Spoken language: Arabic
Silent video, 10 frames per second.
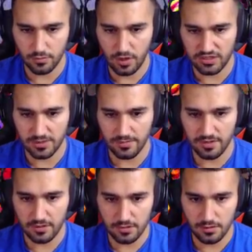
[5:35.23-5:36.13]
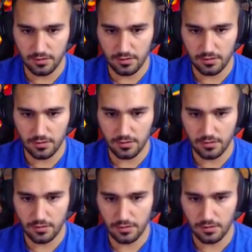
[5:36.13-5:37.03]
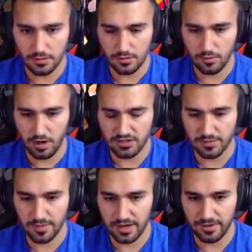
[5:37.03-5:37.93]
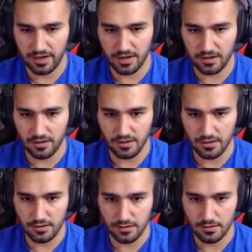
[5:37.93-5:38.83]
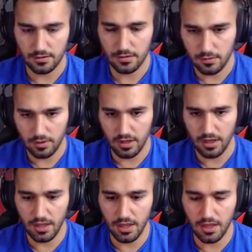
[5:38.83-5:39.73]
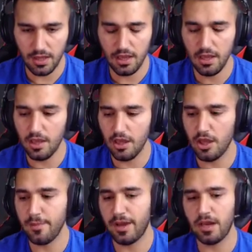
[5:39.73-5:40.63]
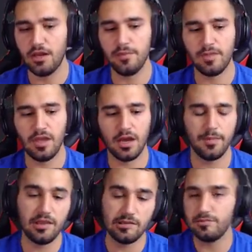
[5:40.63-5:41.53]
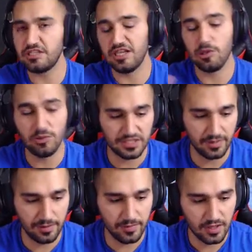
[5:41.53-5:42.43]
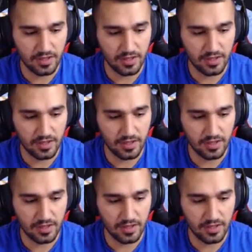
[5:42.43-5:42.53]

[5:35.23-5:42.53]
واحد جنبي واحد جنبي معلم راح يخردخني ايه معلم يا اخي مشكله هون شباب